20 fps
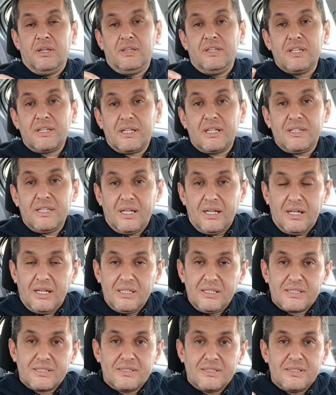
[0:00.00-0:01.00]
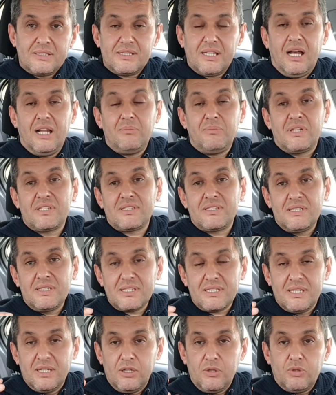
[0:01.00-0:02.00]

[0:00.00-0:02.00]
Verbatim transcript: dikkate alırsınız, almazsınız.